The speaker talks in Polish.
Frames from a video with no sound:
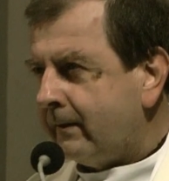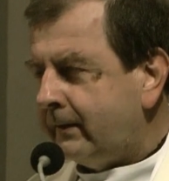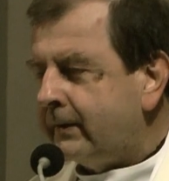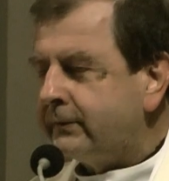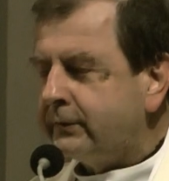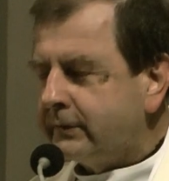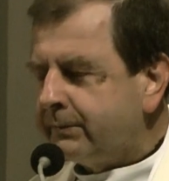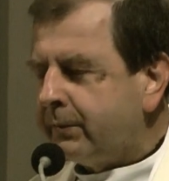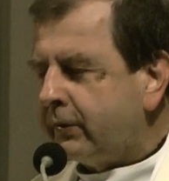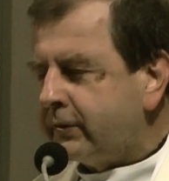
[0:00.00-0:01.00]
Jezus
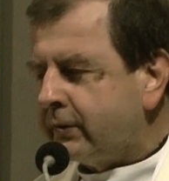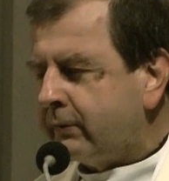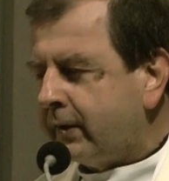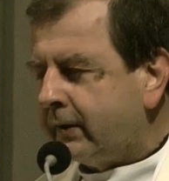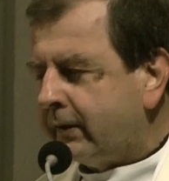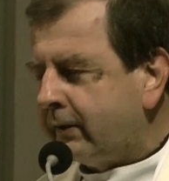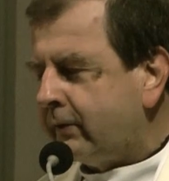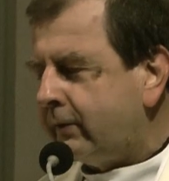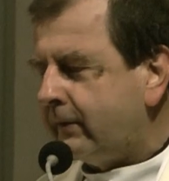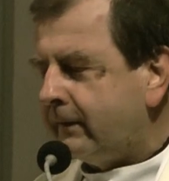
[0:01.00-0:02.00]
spojrzał na
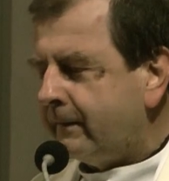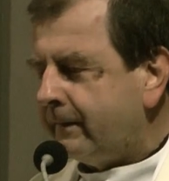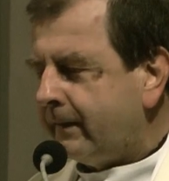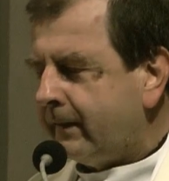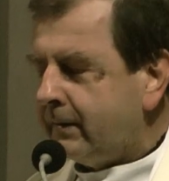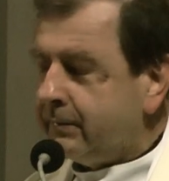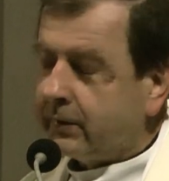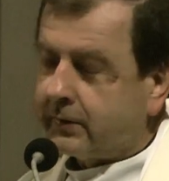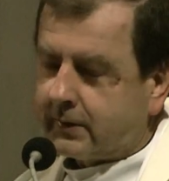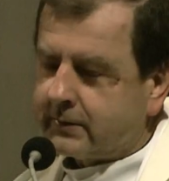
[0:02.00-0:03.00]
niego i
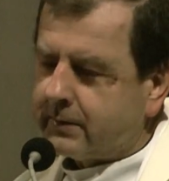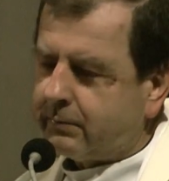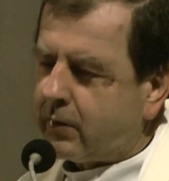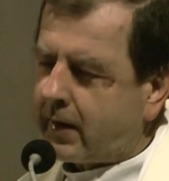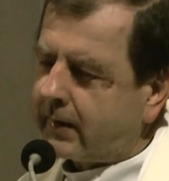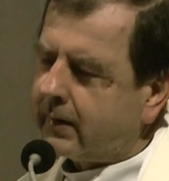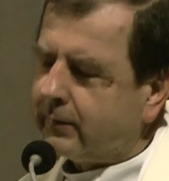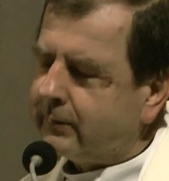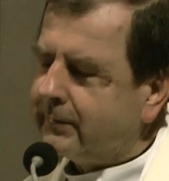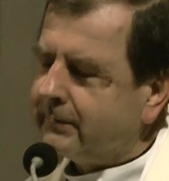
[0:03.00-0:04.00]
Piotr zapłakał.